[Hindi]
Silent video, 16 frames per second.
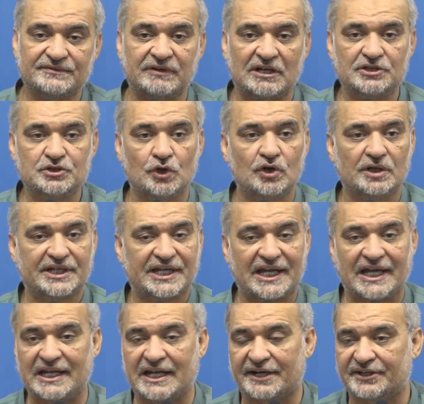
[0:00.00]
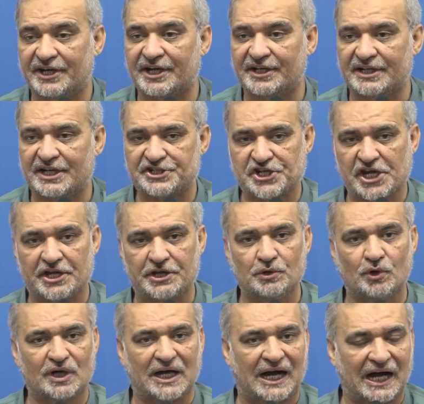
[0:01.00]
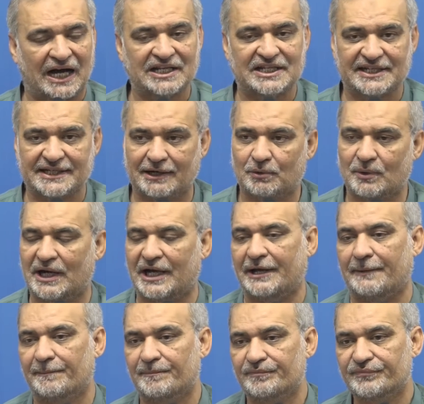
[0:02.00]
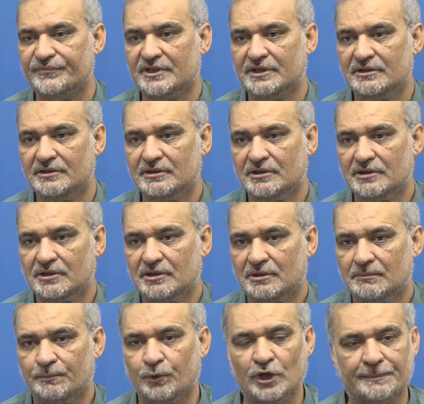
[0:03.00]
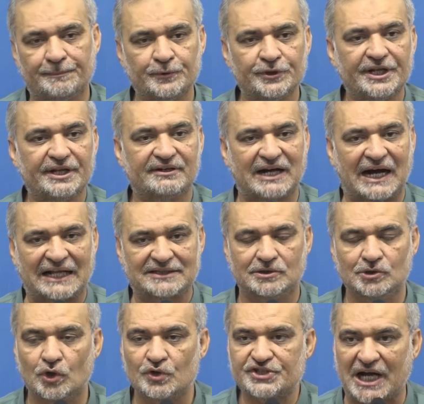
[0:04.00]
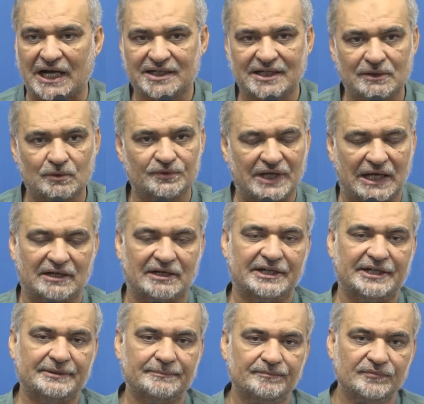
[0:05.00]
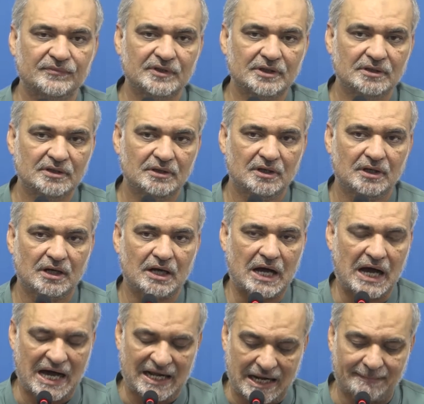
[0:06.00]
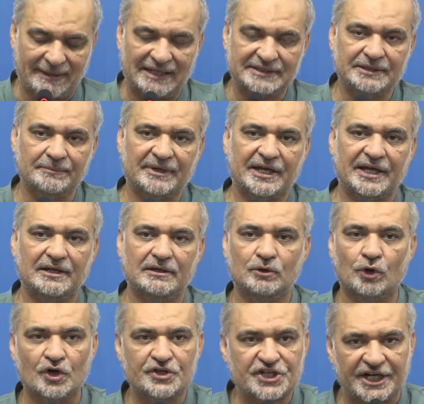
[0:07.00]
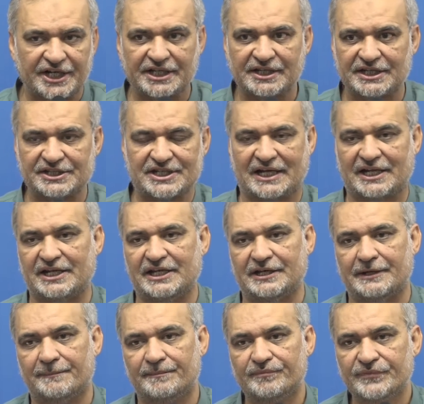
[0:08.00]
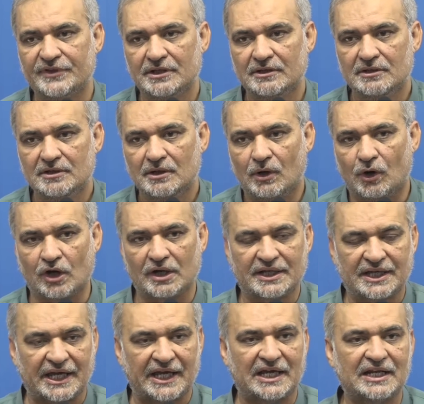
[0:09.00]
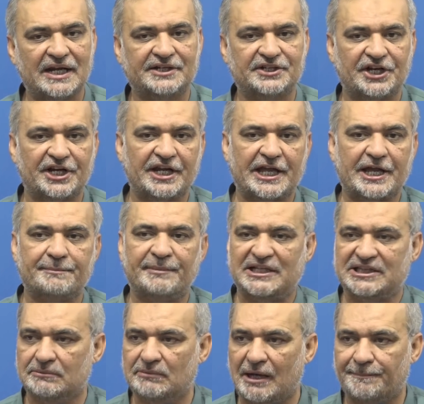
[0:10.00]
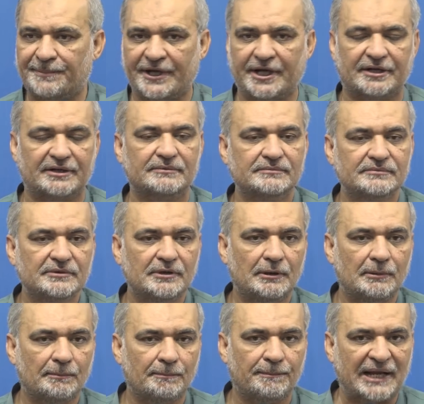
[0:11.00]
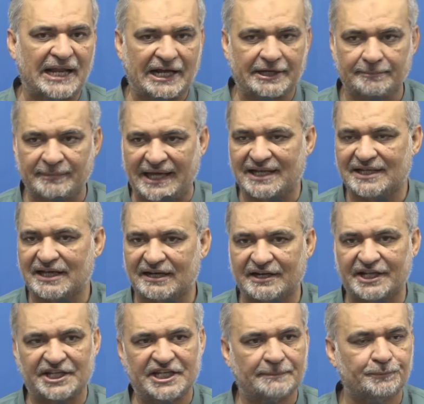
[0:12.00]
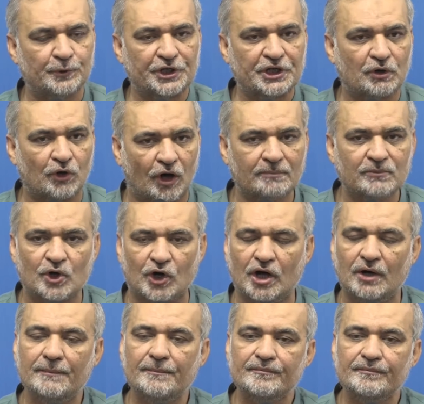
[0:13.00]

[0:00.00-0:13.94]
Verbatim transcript: इस वक्त जो के इलेक्ट्रिक ने शहरियों का हाल किया हुआ है पूरी पूरी रात लोग जाग कर गुजार रहे हैं हर आबादी में लोड शेडिंग की जा रही है और के इलेक्ट्रिक एक मरतबा फिर ब्लैकमेल कर रही है पूरी कौम को